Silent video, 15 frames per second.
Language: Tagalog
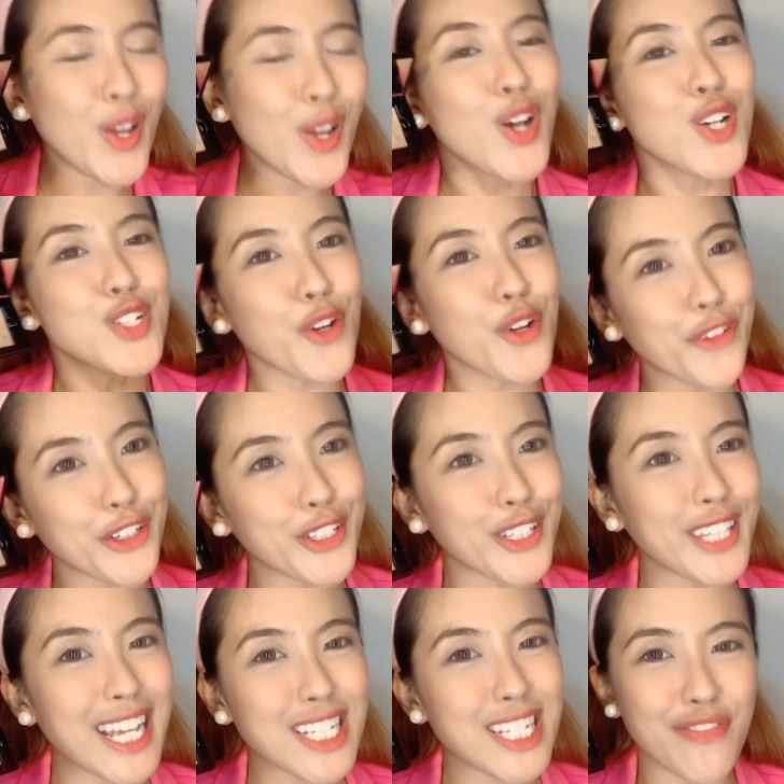So for
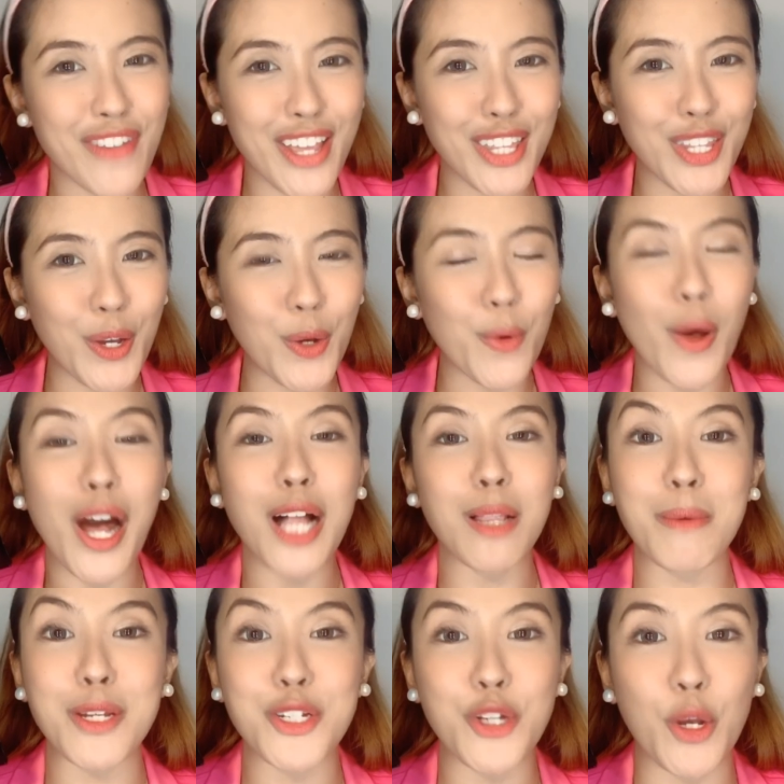today's video, I'll
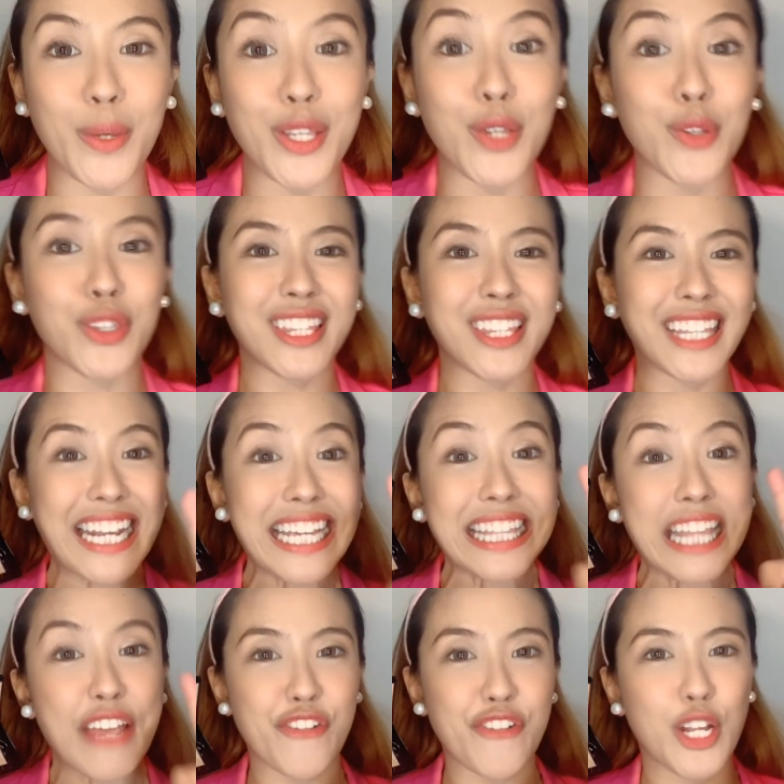be showing you three
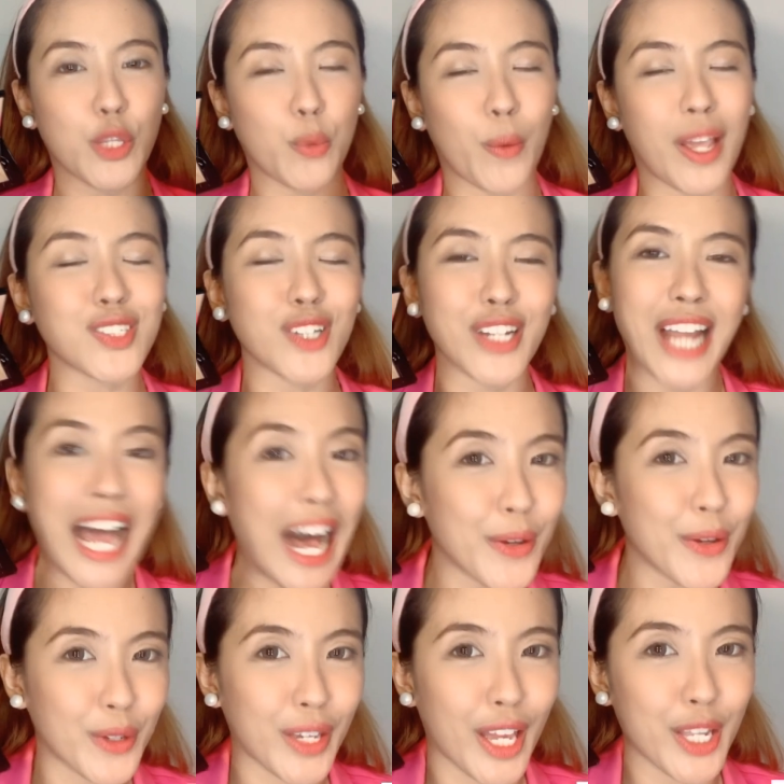different ways on how
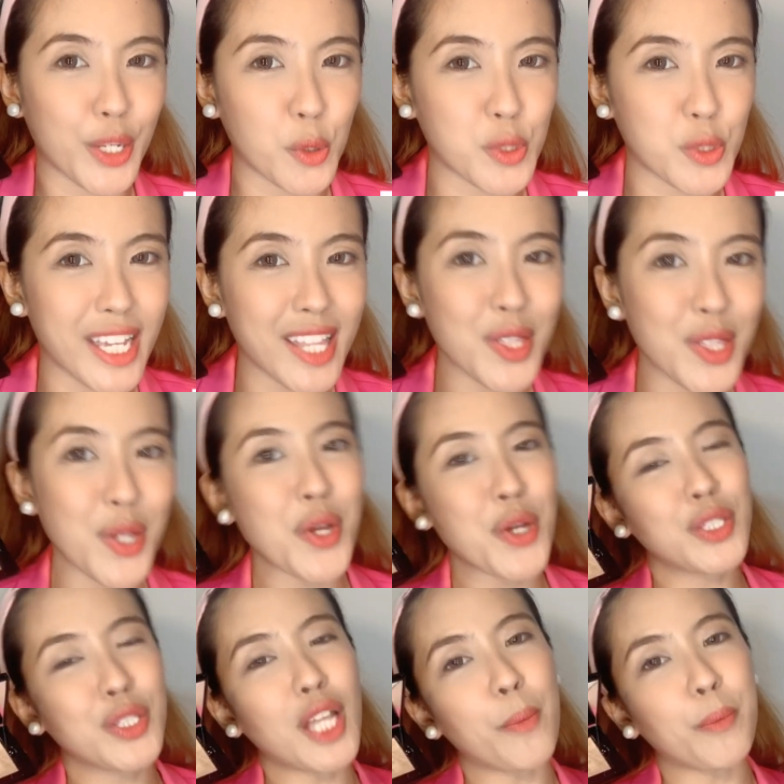you can use it.
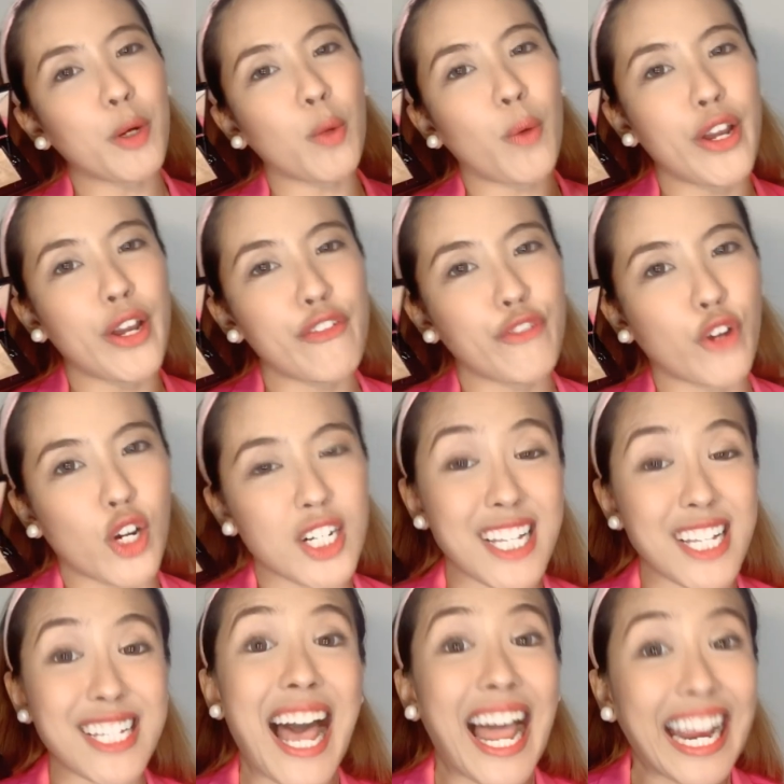Number one, of course,
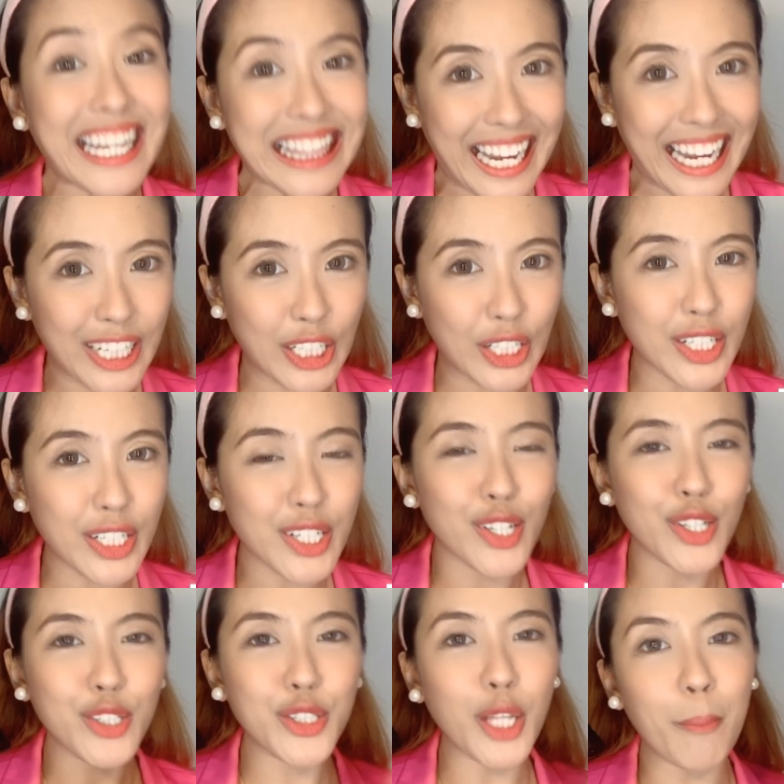is highlighter.
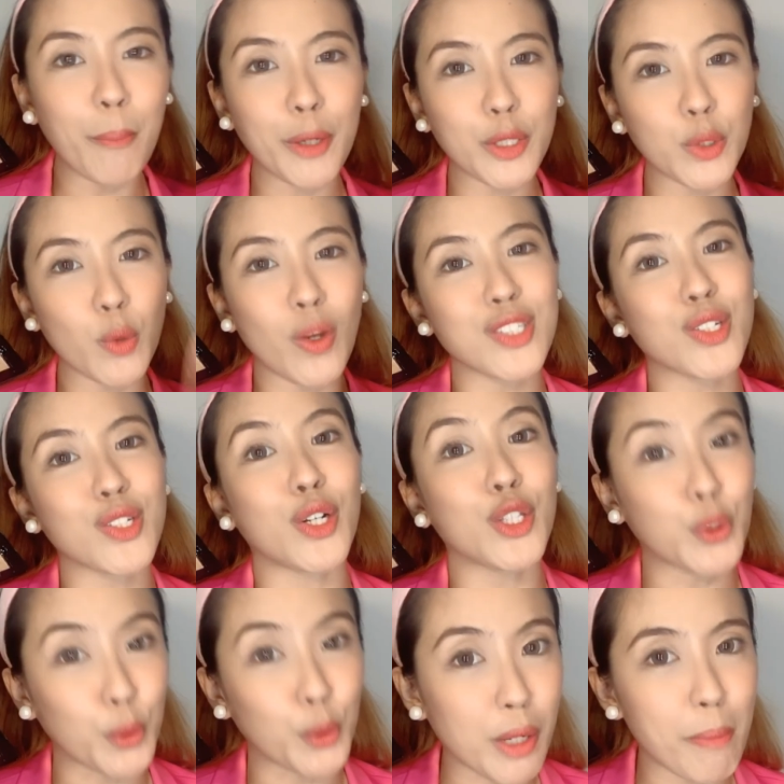Number two is
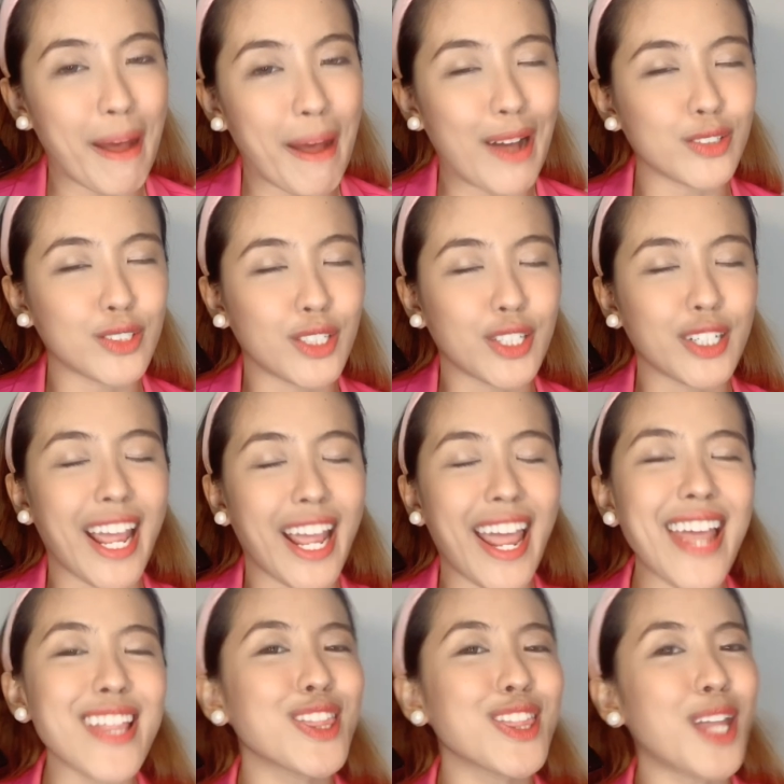contour powder.
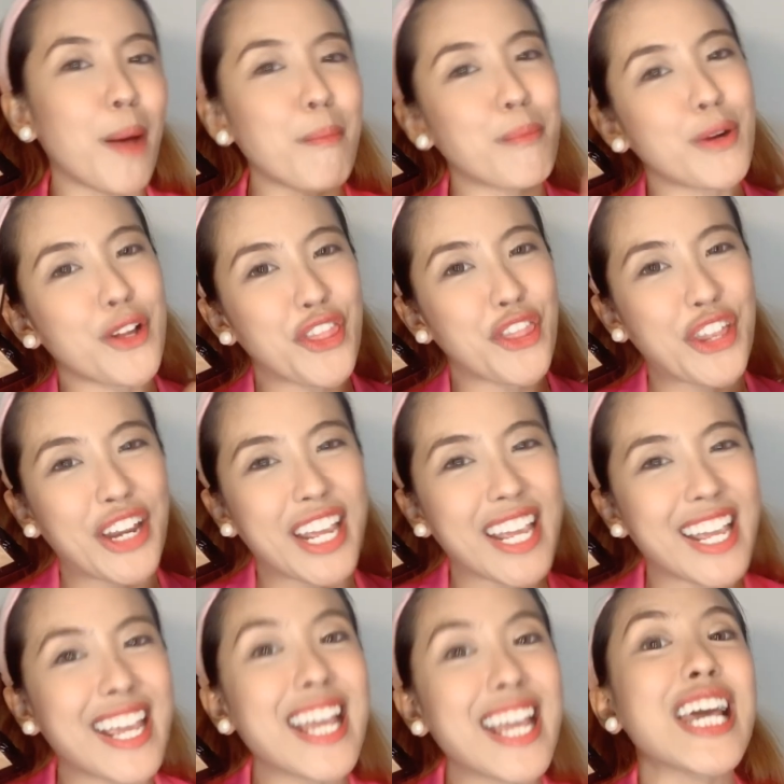And number
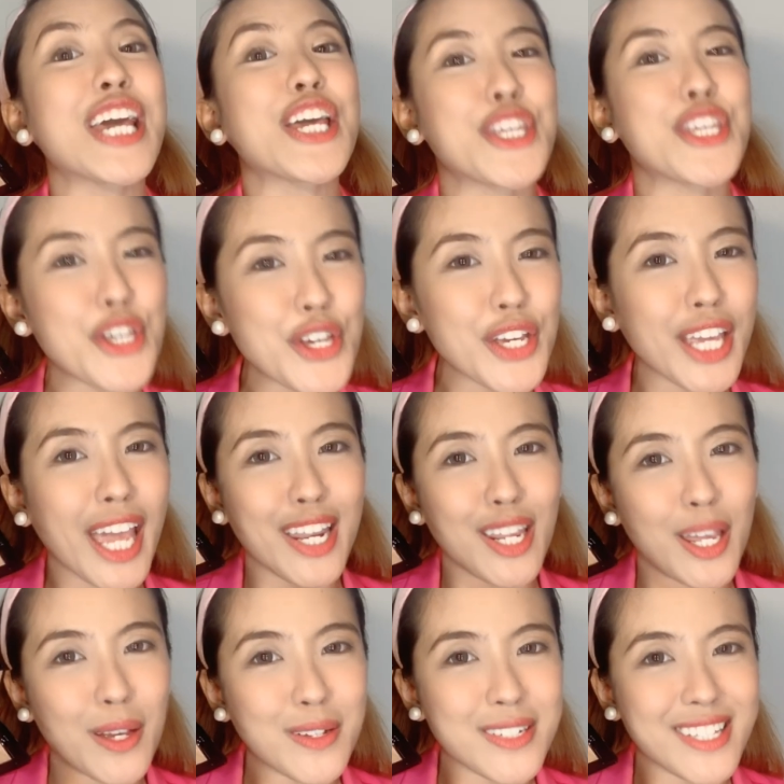three, you can
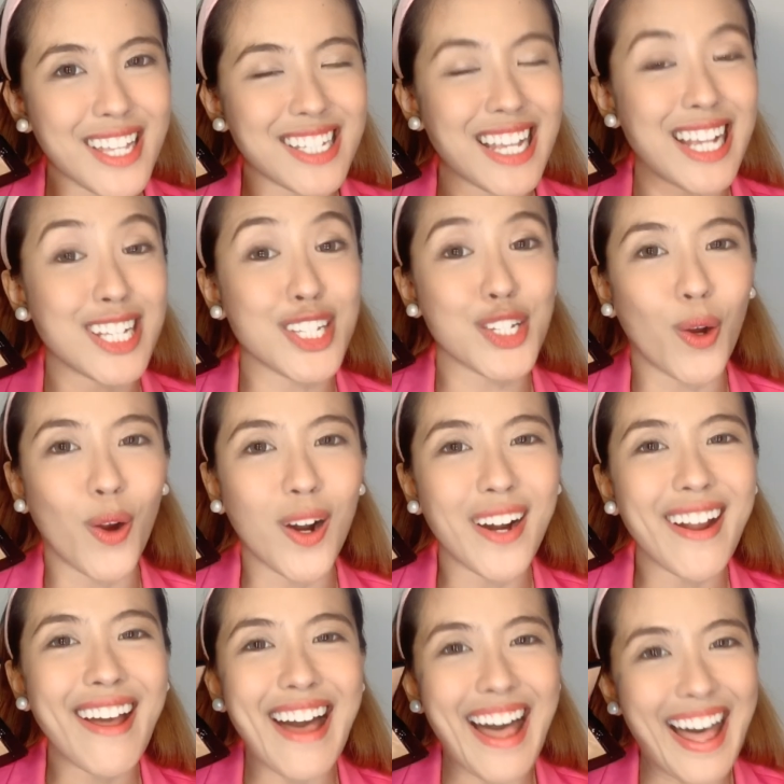use this as your
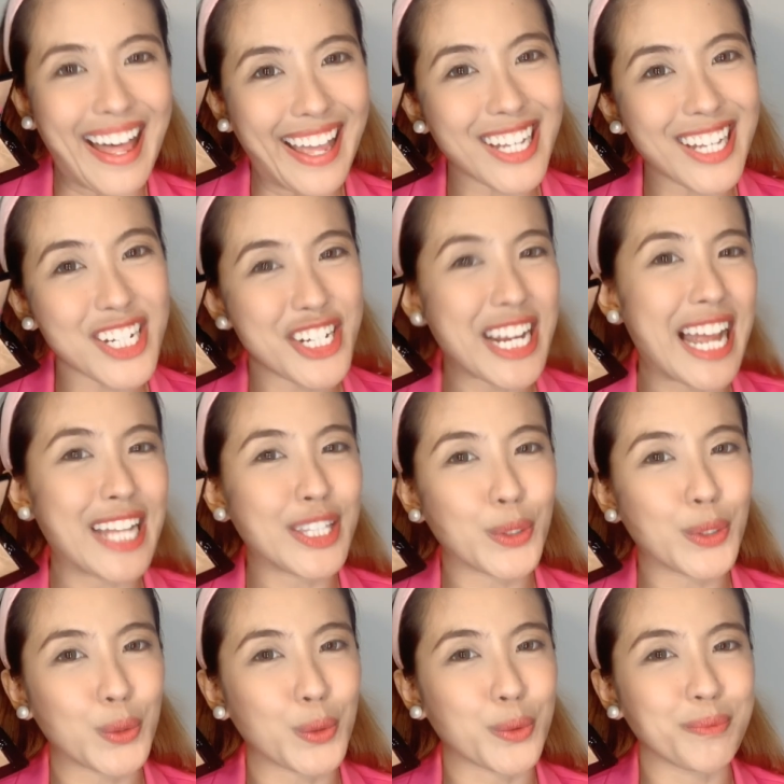eyeshadow
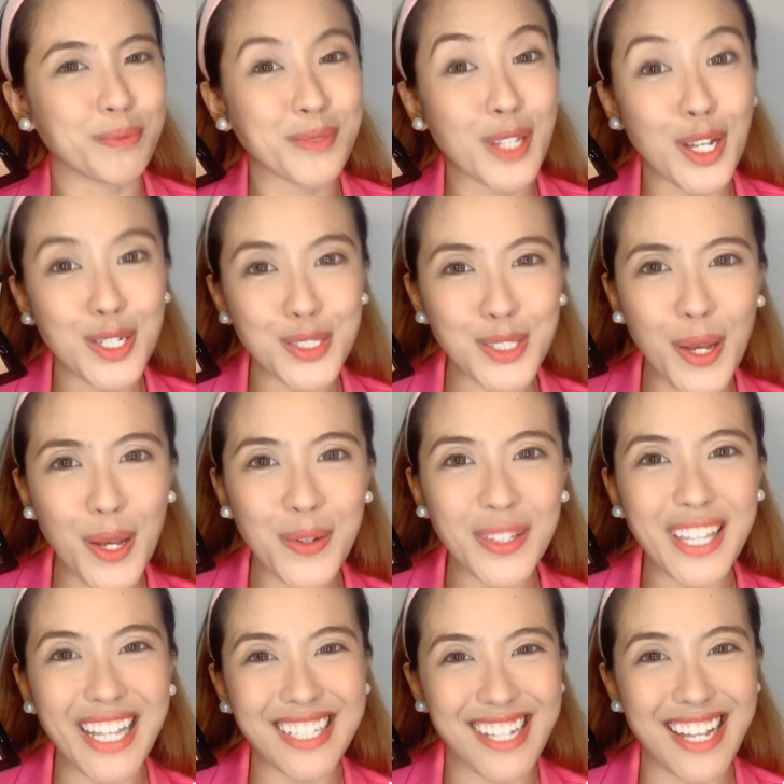too. So
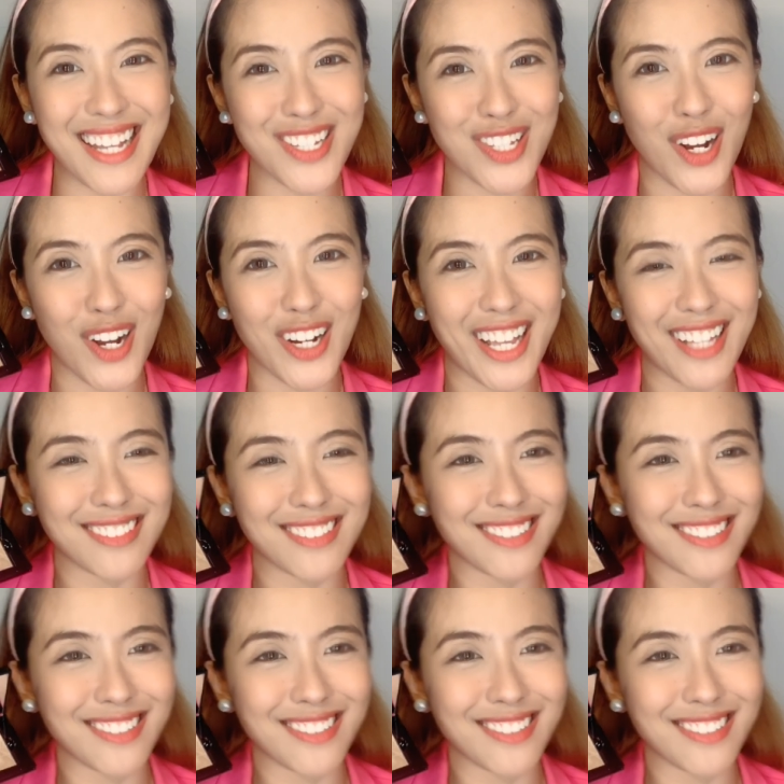let's get started.